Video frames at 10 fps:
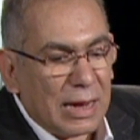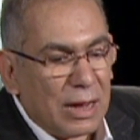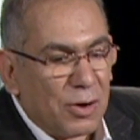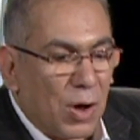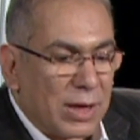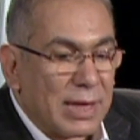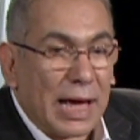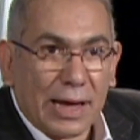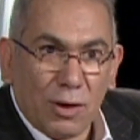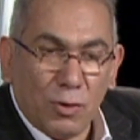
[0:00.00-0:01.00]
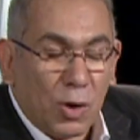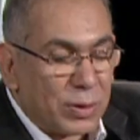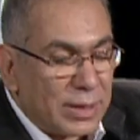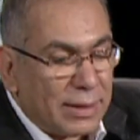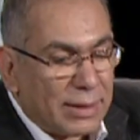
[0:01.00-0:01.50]
رؤساء كان هو
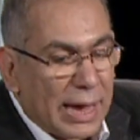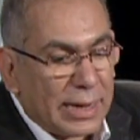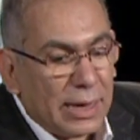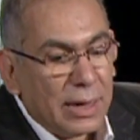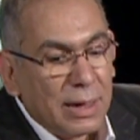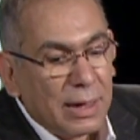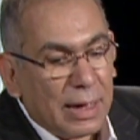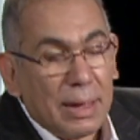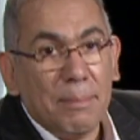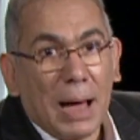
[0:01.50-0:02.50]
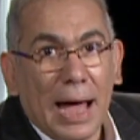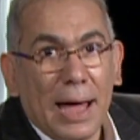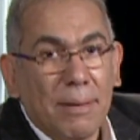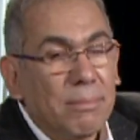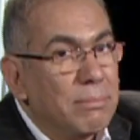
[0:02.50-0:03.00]
واثنين تاني آه،
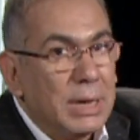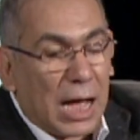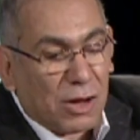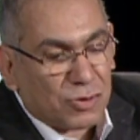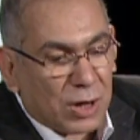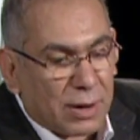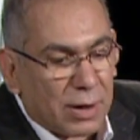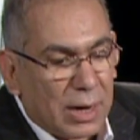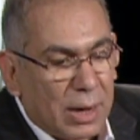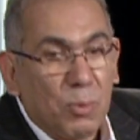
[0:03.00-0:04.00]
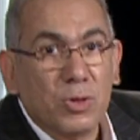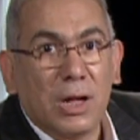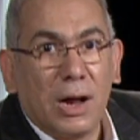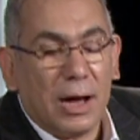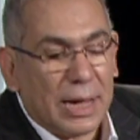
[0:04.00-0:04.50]
معاه من اشهر آه،
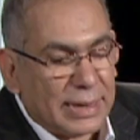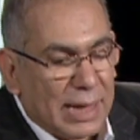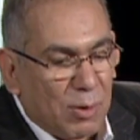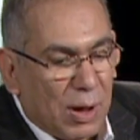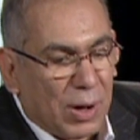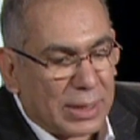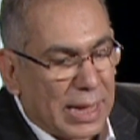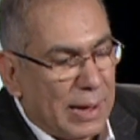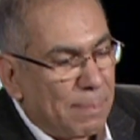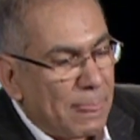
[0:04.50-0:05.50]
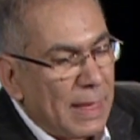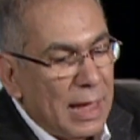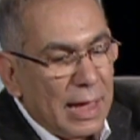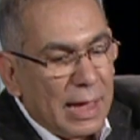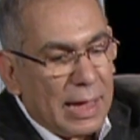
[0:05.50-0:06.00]
وزراء الدوله وقتها
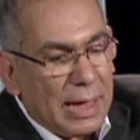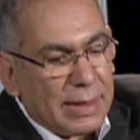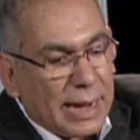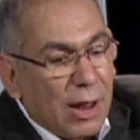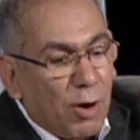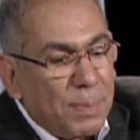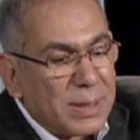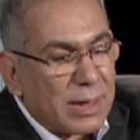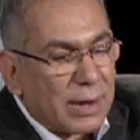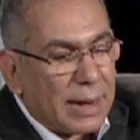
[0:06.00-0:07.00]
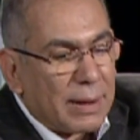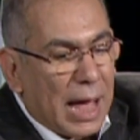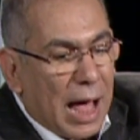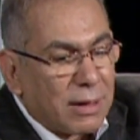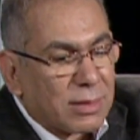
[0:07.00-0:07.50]
آه، دانيال لوبستر كان
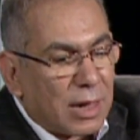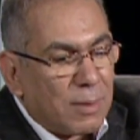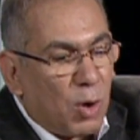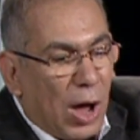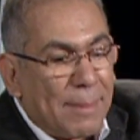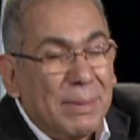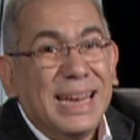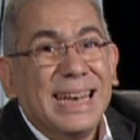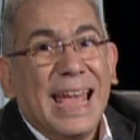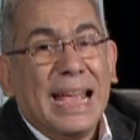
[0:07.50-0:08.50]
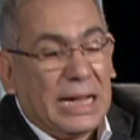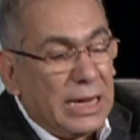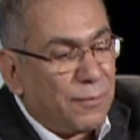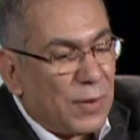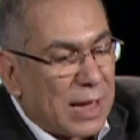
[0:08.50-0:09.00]
اكثر المحامين
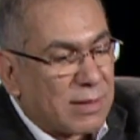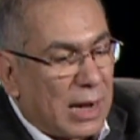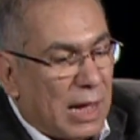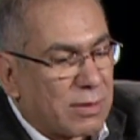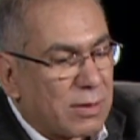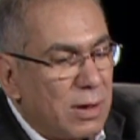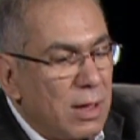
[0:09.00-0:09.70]
الناجحين في هذا العصر